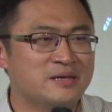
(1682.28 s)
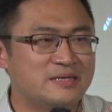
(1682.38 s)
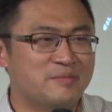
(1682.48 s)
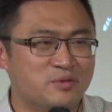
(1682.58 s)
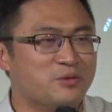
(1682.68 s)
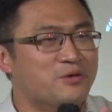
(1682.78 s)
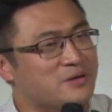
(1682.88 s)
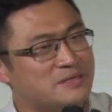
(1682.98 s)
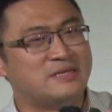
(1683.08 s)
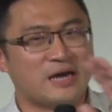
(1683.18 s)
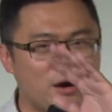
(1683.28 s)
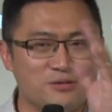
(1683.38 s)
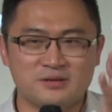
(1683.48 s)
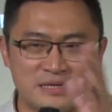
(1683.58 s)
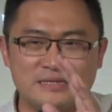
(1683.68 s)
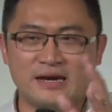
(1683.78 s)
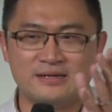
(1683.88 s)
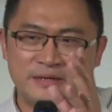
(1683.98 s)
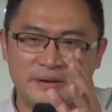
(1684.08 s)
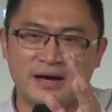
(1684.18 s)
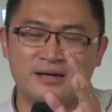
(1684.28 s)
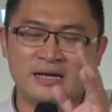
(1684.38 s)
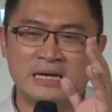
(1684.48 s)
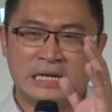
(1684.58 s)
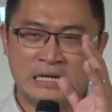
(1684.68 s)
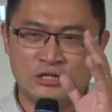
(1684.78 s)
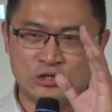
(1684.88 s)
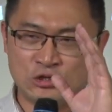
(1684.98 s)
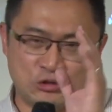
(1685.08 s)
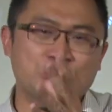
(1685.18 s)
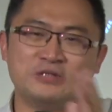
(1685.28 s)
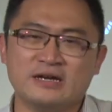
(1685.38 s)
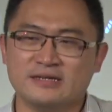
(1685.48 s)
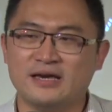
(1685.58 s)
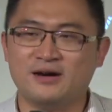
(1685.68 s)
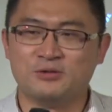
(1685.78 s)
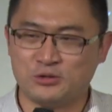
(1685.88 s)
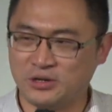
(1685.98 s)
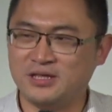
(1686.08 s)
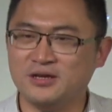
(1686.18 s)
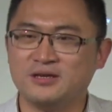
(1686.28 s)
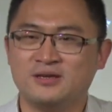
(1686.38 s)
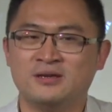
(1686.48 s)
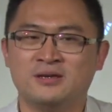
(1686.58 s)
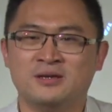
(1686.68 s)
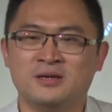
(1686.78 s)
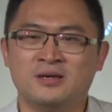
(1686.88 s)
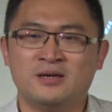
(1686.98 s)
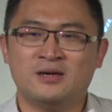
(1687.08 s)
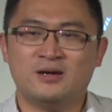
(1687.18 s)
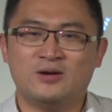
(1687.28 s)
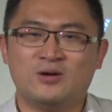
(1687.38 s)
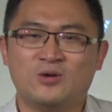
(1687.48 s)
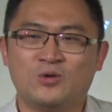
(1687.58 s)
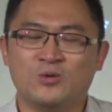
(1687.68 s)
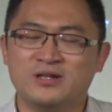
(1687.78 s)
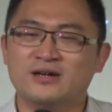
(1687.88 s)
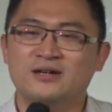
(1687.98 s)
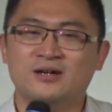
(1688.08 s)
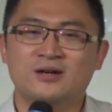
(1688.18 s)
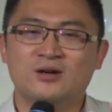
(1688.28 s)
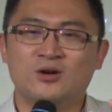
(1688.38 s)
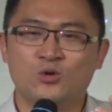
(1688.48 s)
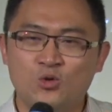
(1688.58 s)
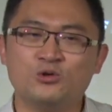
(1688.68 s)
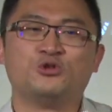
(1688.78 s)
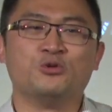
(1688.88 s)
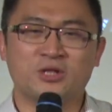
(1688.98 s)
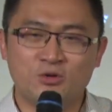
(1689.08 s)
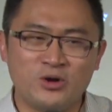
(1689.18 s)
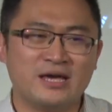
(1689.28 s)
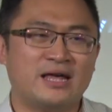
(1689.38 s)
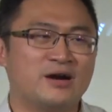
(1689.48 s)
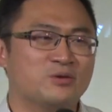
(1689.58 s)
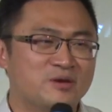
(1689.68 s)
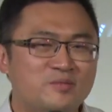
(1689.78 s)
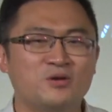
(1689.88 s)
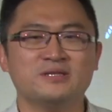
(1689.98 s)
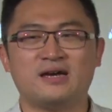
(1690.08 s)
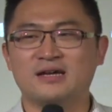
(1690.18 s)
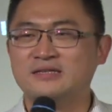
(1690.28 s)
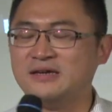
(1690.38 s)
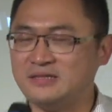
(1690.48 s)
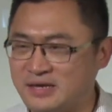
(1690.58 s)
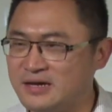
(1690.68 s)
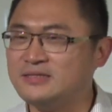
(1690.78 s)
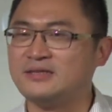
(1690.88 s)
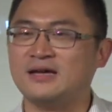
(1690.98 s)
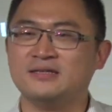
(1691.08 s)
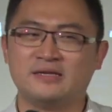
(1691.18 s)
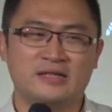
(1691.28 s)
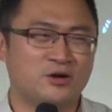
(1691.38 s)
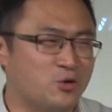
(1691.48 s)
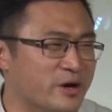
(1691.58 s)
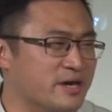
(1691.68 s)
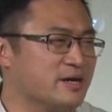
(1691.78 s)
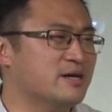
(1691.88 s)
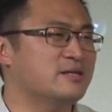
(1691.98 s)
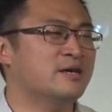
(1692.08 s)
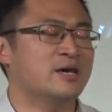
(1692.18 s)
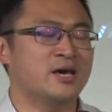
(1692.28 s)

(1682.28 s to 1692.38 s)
现在不对，我瞧一下，再把它修正一下。我确定我的过去、我的未来、我的梦想、一切称赞、一切的悔恨、